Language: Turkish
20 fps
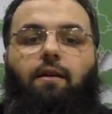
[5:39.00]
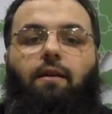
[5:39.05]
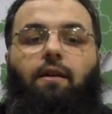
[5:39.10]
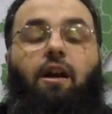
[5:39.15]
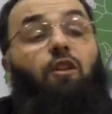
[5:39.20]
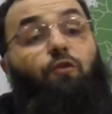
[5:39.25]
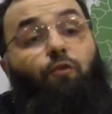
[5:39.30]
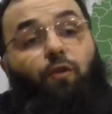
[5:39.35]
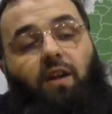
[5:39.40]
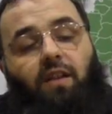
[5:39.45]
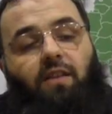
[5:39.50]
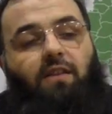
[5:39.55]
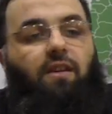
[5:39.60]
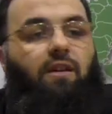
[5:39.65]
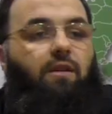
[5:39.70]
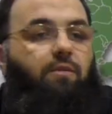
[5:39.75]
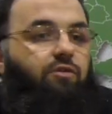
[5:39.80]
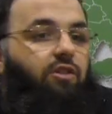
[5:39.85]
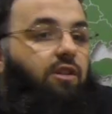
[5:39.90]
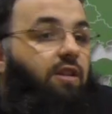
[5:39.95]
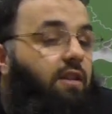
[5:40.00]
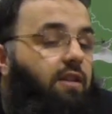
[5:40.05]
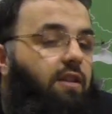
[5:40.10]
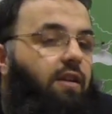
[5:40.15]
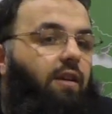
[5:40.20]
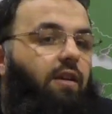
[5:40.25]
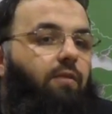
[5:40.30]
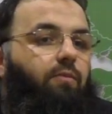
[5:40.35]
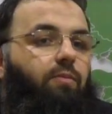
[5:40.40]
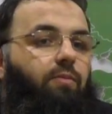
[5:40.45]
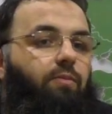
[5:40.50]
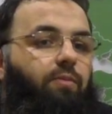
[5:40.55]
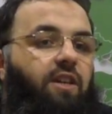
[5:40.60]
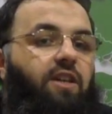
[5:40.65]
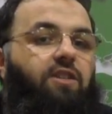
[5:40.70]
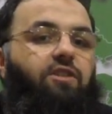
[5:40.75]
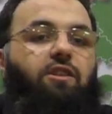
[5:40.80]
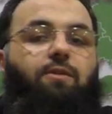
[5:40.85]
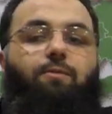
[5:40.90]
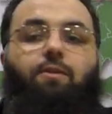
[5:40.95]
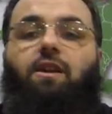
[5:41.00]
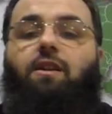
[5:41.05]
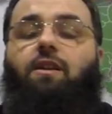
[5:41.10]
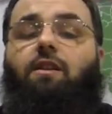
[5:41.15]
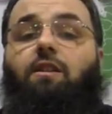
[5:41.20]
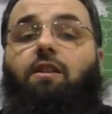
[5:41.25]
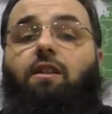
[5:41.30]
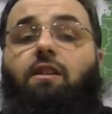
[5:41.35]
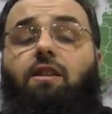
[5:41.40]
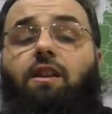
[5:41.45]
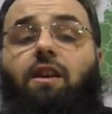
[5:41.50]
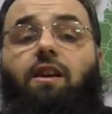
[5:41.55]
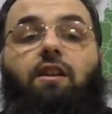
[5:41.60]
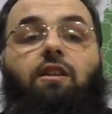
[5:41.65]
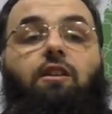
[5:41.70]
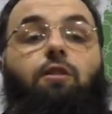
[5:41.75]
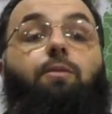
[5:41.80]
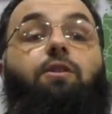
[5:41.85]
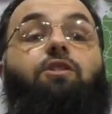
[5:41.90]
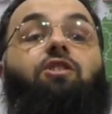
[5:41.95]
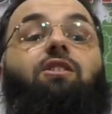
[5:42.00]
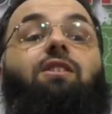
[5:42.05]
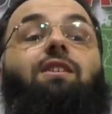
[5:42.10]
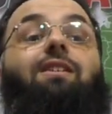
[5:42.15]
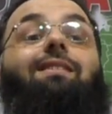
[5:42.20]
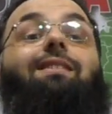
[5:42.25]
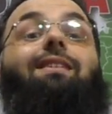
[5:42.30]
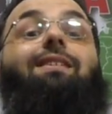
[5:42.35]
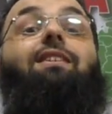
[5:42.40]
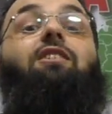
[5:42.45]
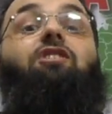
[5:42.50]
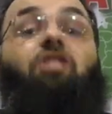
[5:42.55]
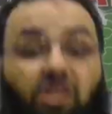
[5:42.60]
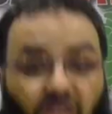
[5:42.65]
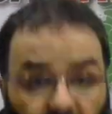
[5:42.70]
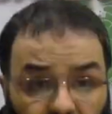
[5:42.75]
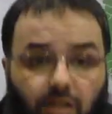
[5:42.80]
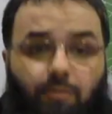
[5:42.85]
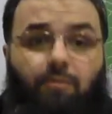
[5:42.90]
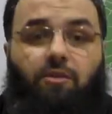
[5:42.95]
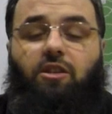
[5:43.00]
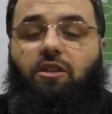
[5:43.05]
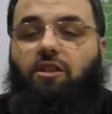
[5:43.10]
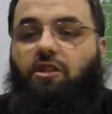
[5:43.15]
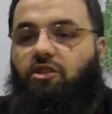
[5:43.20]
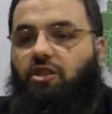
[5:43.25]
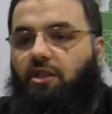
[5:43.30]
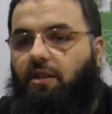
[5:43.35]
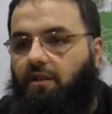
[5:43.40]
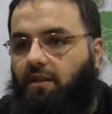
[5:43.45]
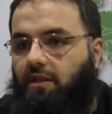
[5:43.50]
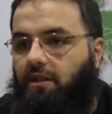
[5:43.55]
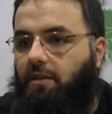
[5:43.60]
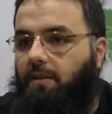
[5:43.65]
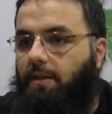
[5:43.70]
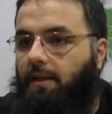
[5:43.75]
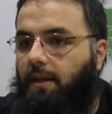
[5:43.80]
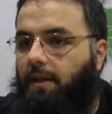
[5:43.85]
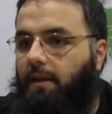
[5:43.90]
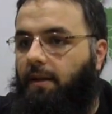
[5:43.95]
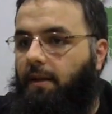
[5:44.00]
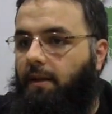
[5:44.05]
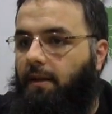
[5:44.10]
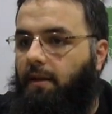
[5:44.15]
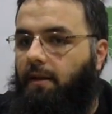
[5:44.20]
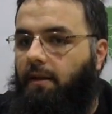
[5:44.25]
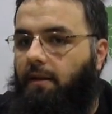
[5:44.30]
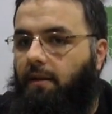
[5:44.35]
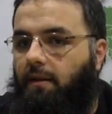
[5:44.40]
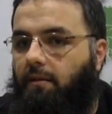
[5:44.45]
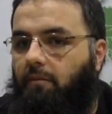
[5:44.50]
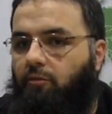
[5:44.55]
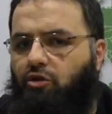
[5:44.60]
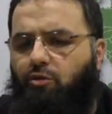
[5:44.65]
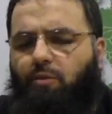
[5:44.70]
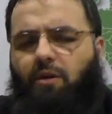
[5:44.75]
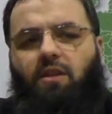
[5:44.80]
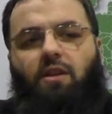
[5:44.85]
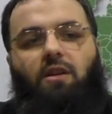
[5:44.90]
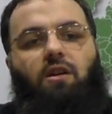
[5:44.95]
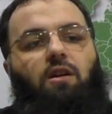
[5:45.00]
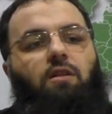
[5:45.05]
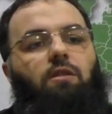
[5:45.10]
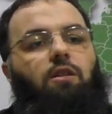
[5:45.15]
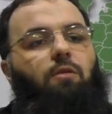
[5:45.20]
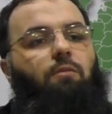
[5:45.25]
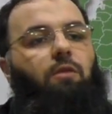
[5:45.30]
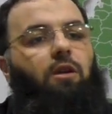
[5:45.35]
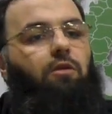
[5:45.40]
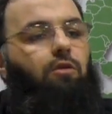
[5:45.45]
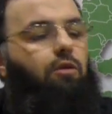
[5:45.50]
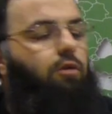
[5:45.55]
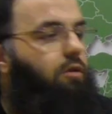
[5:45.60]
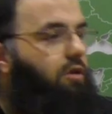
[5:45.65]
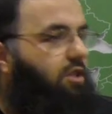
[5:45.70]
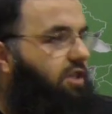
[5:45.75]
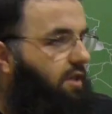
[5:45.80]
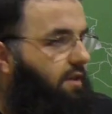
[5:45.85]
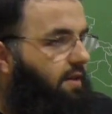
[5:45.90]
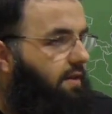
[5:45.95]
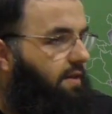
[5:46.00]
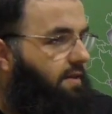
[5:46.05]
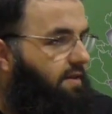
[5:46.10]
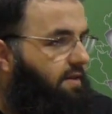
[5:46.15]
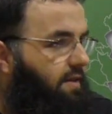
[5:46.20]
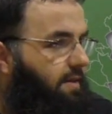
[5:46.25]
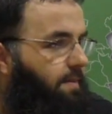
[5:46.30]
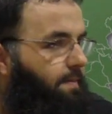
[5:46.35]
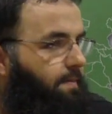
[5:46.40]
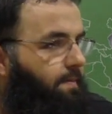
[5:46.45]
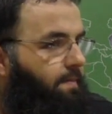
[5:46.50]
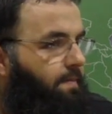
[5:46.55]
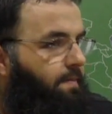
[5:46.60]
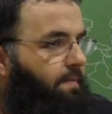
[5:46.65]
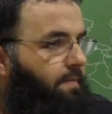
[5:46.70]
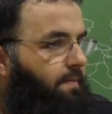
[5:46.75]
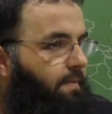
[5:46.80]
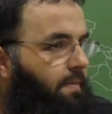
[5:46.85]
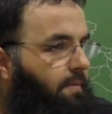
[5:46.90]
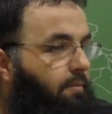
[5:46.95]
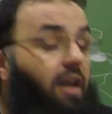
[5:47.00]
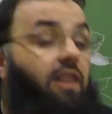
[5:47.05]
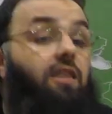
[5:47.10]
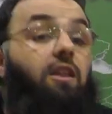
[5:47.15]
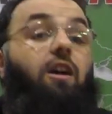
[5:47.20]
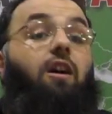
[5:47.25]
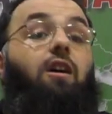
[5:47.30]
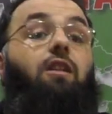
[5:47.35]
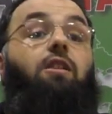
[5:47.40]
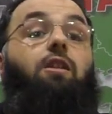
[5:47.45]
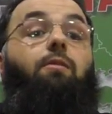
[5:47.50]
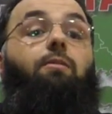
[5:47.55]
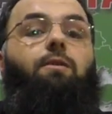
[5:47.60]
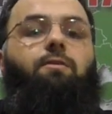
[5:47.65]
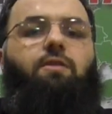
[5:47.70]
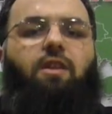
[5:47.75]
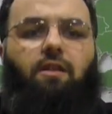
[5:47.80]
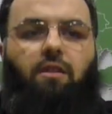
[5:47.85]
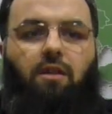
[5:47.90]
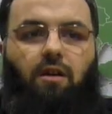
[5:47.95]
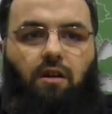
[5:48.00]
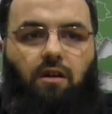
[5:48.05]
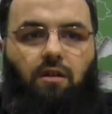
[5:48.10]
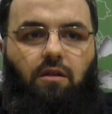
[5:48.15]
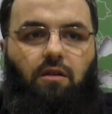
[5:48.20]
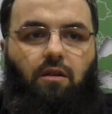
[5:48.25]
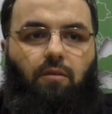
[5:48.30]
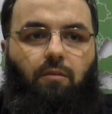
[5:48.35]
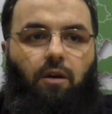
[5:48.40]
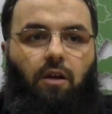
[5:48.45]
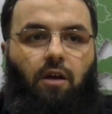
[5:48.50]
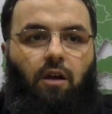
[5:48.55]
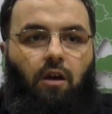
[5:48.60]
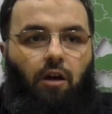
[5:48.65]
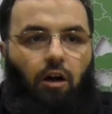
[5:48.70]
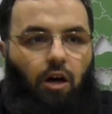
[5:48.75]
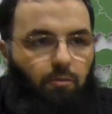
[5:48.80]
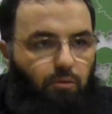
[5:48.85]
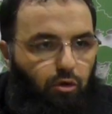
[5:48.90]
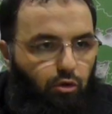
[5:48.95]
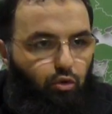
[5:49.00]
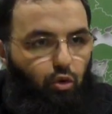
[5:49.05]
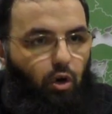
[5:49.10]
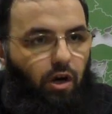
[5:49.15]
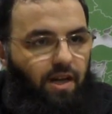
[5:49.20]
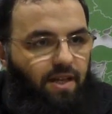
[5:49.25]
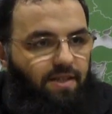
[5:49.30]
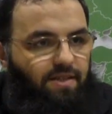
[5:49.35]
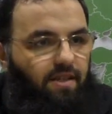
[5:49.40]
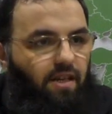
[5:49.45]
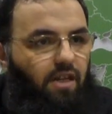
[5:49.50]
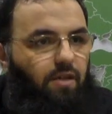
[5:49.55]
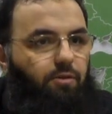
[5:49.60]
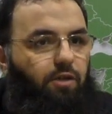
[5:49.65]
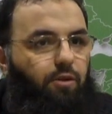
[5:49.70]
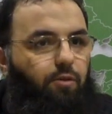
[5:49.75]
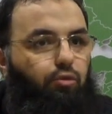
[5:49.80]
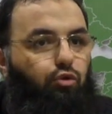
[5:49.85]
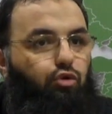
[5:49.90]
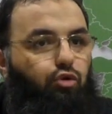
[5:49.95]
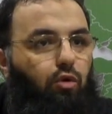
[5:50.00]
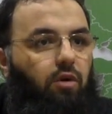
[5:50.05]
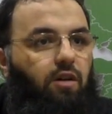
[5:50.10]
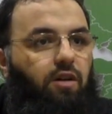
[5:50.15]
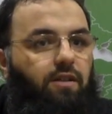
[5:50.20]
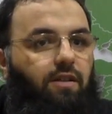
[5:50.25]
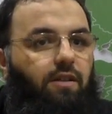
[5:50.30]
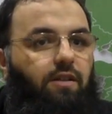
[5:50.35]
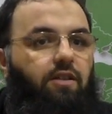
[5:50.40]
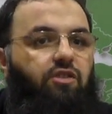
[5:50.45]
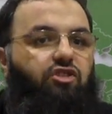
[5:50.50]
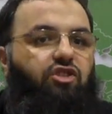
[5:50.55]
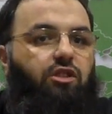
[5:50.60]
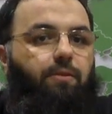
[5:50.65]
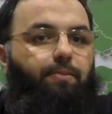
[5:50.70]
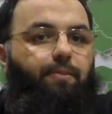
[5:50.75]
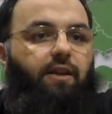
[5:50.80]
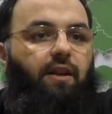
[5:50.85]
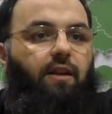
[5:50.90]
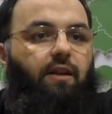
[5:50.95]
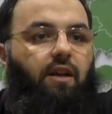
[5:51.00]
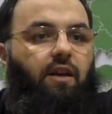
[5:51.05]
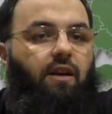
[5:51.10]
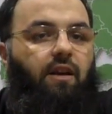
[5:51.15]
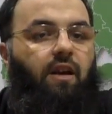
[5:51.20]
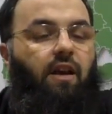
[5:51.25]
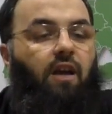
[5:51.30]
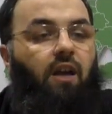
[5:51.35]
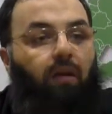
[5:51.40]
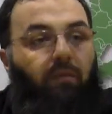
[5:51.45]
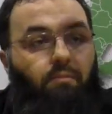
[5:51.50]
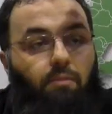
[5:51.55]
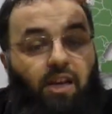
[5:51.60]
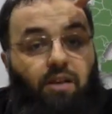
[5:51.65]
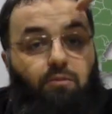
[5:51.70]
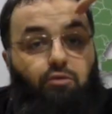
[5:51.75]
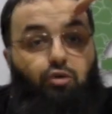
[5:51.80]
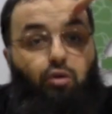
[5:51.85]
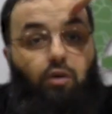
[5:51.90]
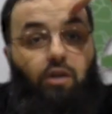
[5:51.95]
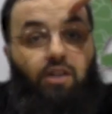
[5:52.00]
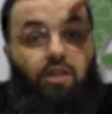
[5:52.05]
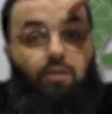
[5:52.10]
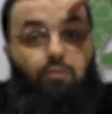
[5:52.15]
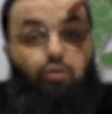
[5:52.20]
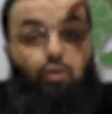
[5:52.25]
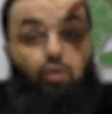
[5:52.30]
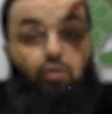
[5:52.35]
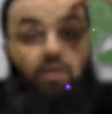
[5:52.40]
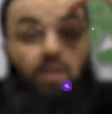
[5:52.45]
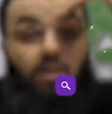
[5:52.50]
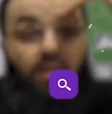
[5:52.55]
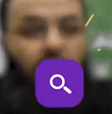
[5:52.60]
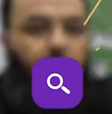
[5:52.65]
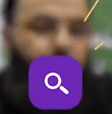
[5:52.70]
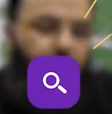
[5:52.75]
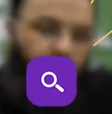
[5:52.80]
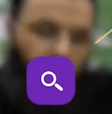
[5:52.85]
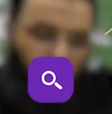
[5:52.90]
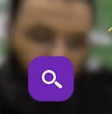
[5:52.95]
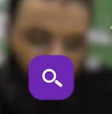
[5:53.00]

Hadi Fatih amca ne diyecek? Keşke bir diğer yıl başına kadar yaşasadı mı diyecektik. Müslümanlar kandırmayın ne olur kendinize. Ben de kandırmayayım sen de kandırma. Ama Nuh Aleyhisselam gibi bu sokaklarda çırpınanlar benim söylediğim sözlerin hepsi